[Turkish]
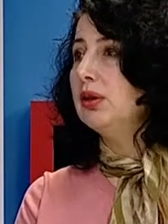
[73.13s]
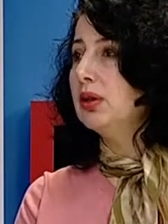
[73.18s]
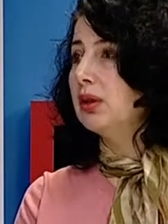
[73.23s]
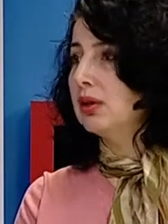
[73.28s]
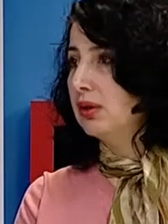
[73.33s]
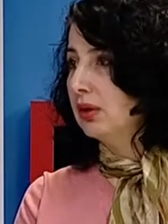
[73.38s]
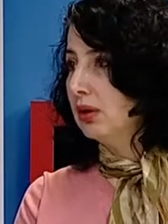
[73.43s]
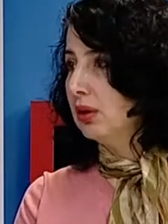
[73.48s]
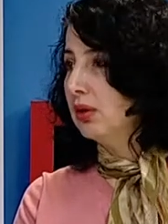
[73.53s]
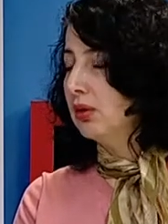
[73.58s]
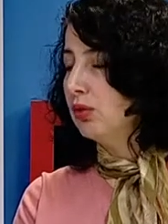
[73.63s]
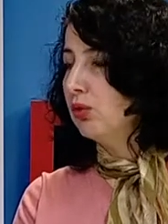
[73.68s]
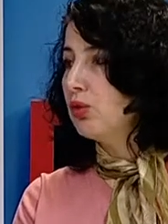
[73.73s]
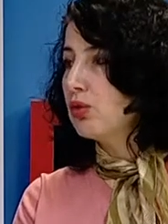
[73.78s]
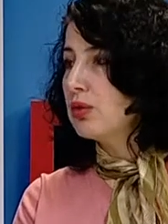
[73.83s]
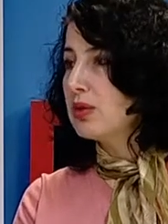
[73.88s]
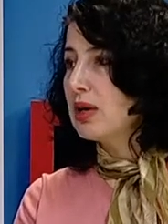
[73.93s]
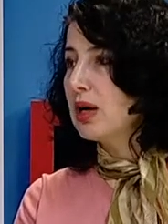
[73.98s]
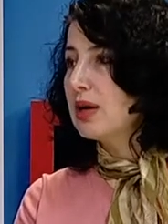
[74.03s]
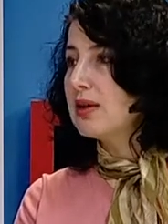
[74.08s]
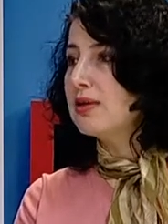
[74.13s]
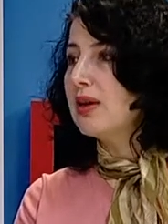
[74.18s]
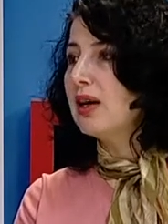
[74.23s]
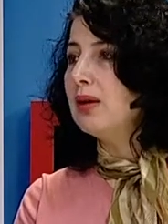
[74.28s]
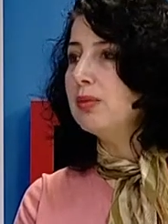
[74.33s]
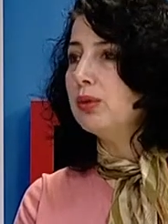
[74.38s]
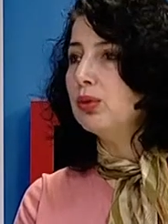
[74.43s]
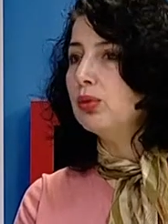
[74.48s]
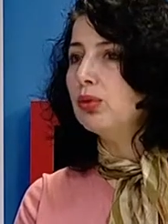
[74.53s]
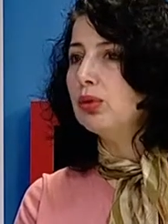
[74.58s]
Kadını çok
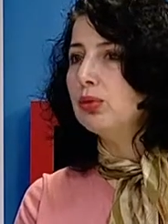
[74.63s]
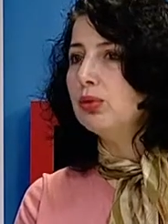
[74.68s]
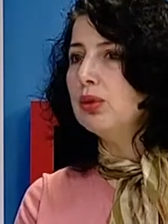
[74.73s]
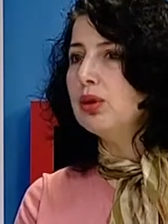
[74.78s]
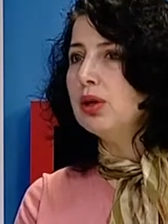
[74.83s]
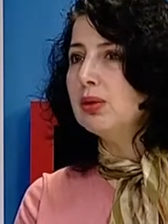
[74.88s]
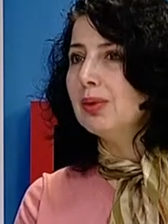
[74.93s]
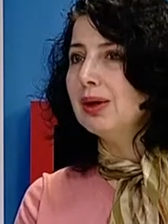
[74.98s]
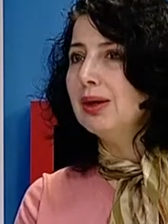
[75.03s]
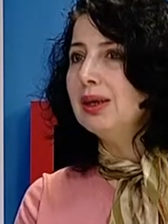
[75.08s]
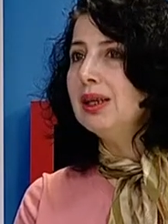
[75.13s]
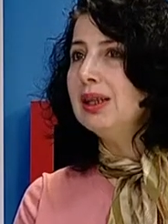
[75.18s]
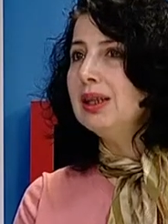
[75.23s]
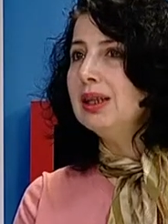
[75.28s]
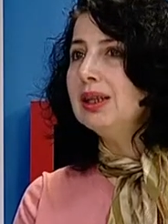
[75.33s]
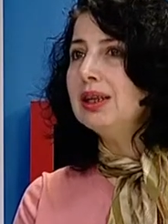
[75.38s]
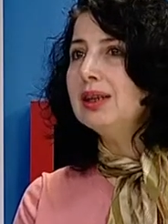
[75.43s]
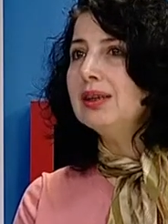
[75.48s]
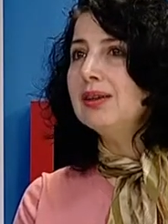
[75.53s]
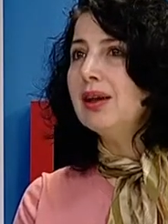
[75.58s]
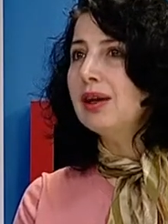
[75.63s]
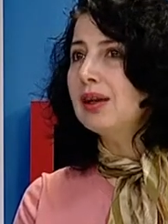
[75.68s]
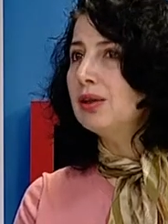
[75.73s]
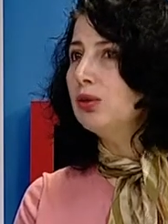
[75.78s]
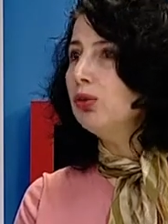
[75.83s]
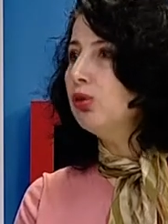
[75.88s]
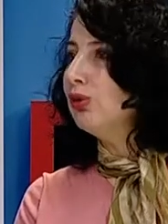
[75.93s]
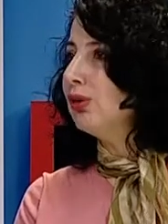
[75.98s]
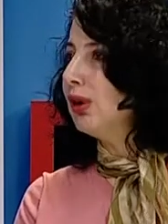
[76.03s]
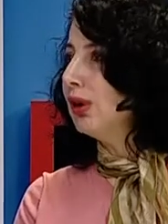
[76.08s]
sarsan bir durumdur ama iki tane,
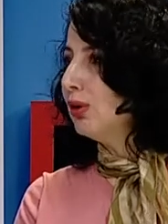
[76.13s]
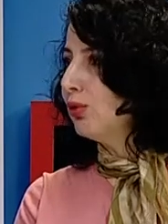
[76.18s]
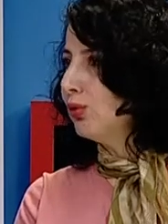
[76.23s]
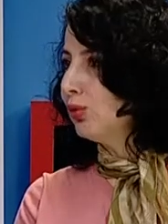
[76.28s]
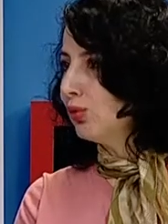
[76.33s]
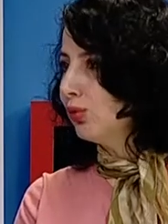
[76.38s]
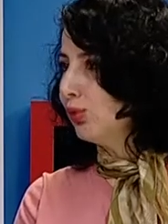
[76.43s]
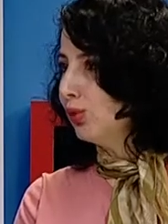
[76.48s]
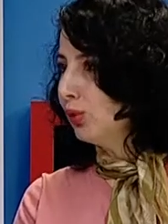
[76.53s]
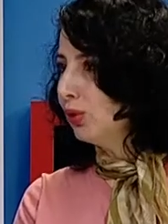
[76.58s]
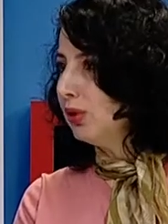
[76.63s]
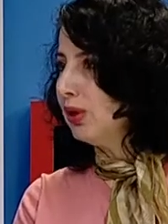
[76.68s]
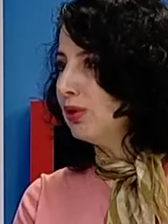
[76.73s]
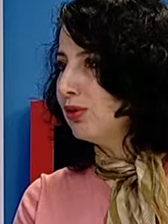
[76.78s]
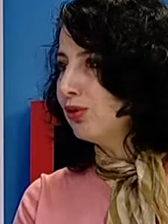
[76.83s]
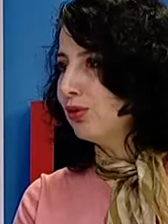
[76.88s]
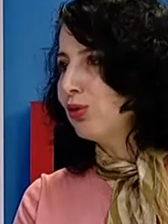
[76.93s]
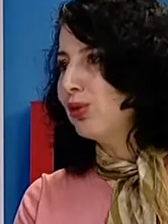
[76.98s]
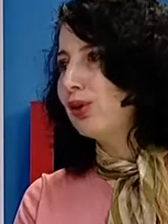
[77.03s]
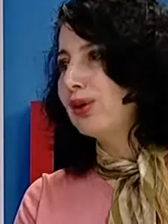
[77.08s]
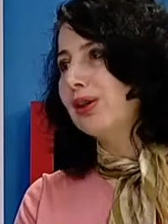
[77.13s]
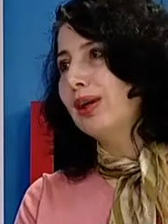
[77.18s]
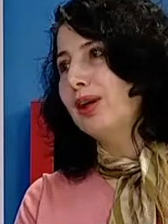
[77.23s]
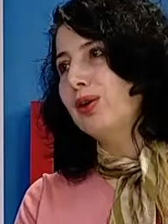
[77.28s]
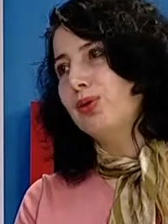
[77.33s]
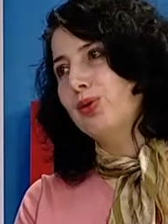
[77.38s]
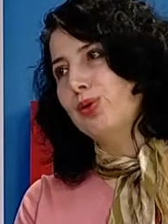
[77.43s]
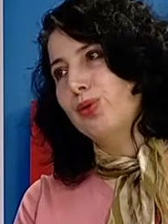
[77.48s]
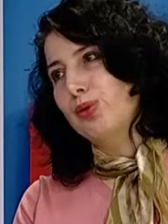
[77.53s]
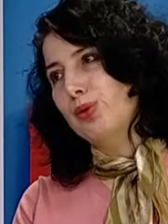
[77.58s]
üç tane çocuğu olan için o kadar
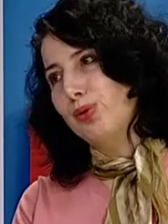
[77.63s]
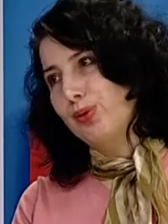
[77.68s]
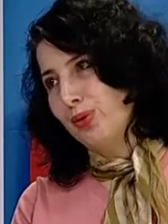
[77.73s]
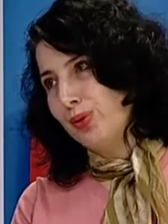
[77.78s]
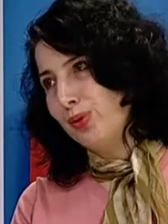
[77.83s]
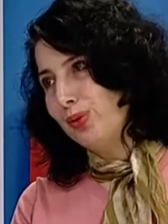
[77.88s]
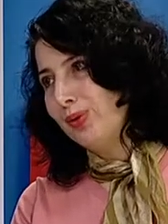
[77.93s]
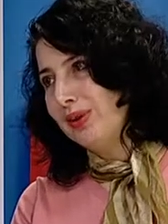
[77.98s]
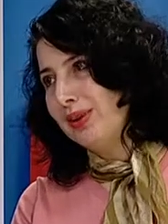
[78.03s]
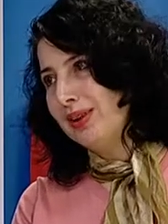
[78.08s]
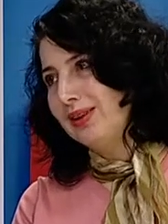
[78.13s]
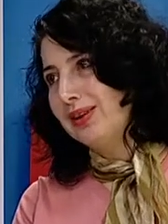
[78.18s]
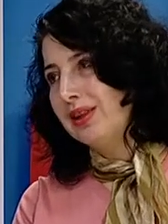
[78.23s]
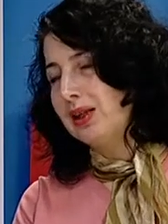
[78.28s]
çok sorun değildir.